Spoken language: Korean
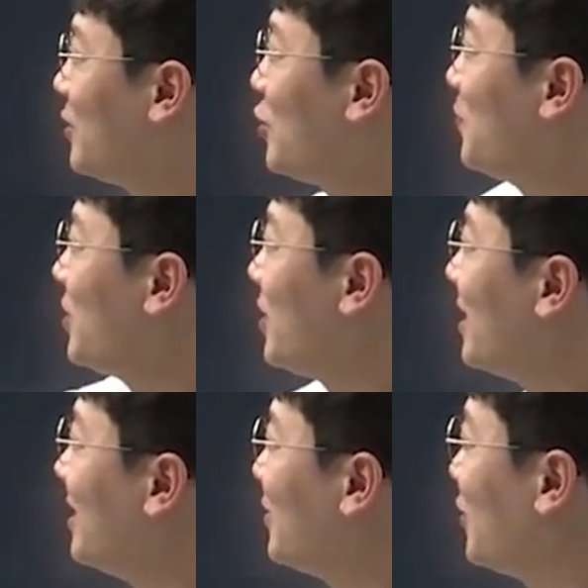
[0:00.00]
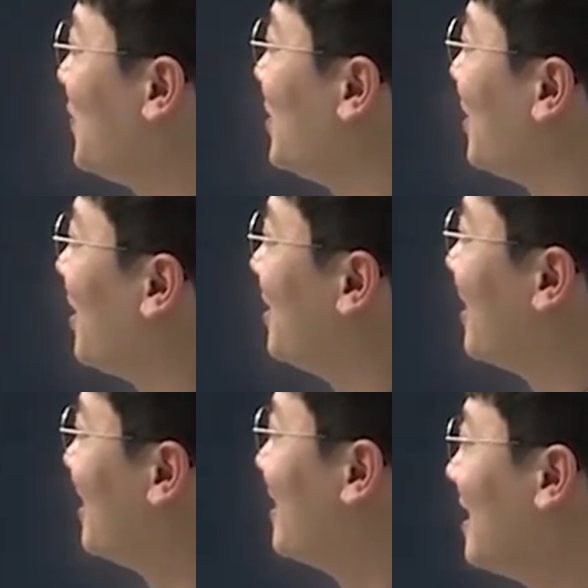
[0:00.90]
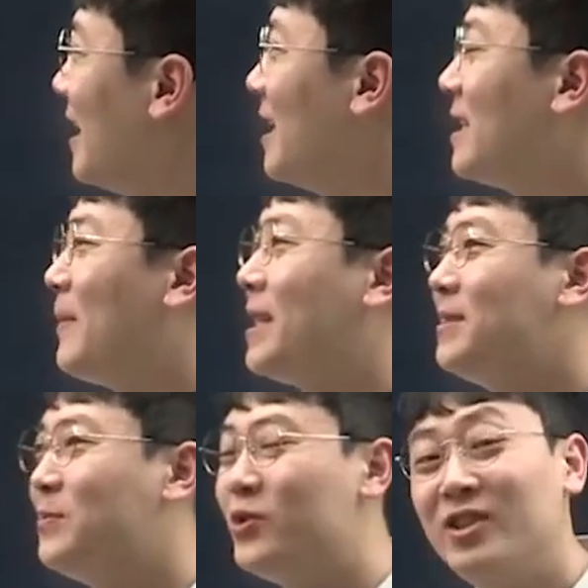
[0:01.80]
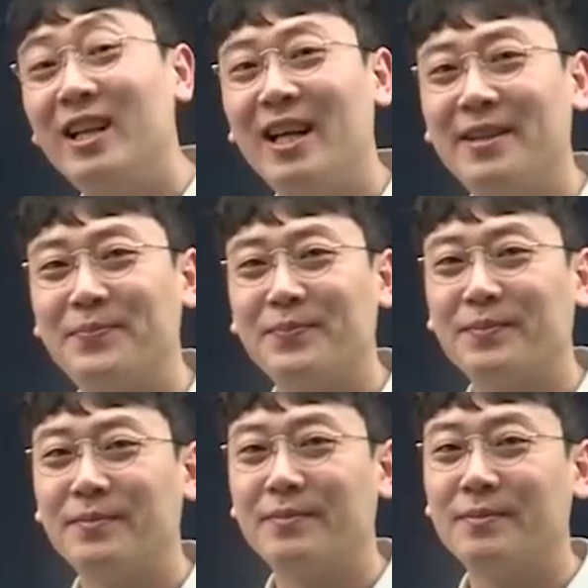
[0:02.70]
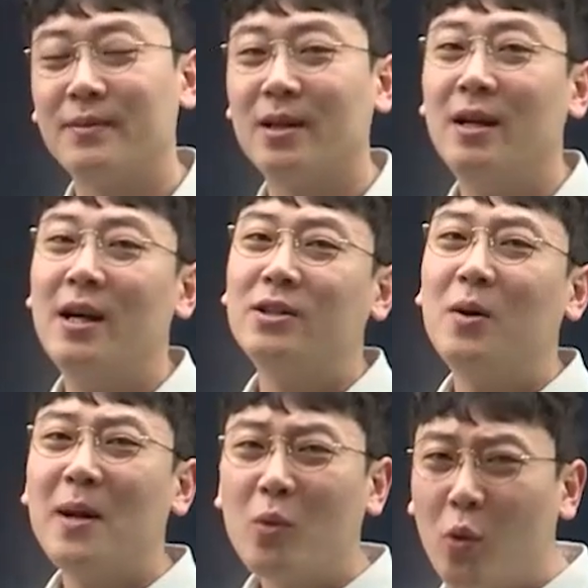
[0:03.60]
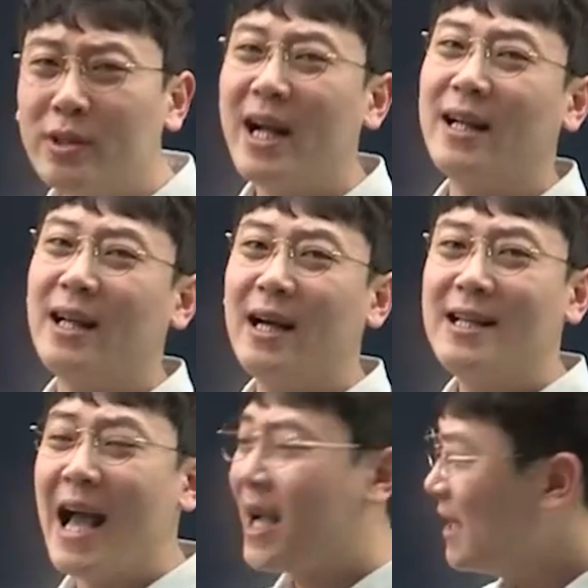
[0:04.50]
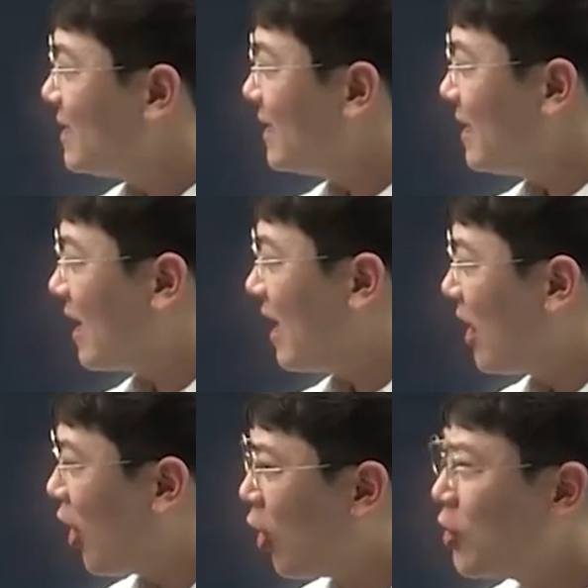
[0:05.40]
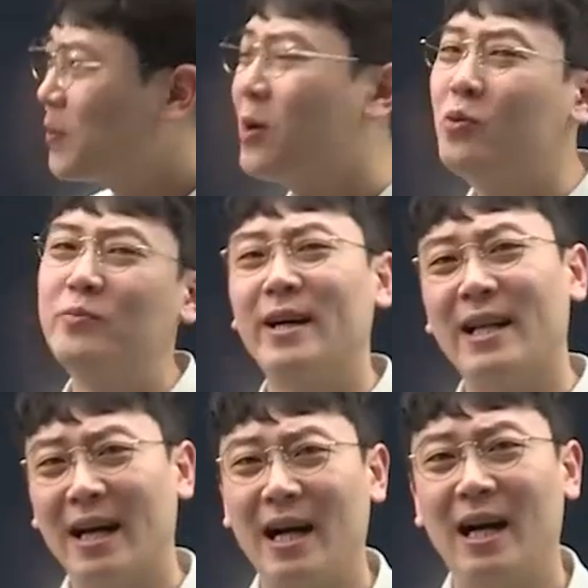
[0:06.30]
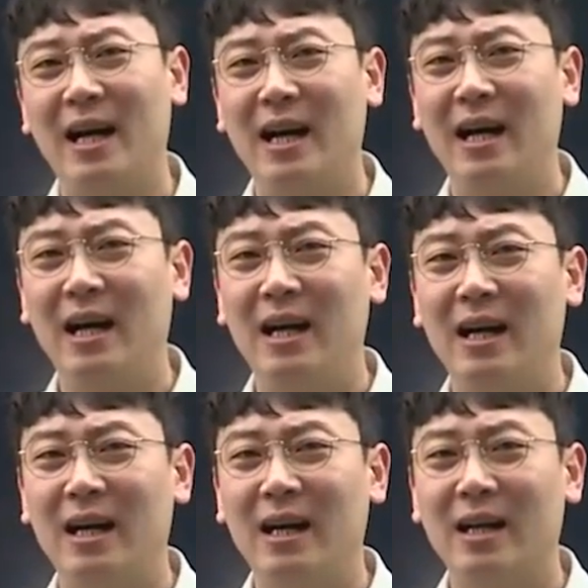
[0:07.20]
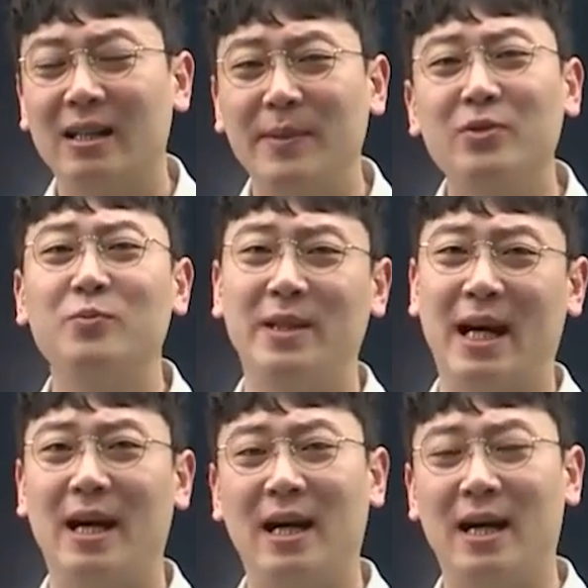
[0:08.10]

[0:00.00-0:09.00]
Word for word: 스투피드, 스투피드 이건. 자, 많은 분들이 정말 고생하다가 양에 치이다가 어렵게 공부하다가 그만둡니다.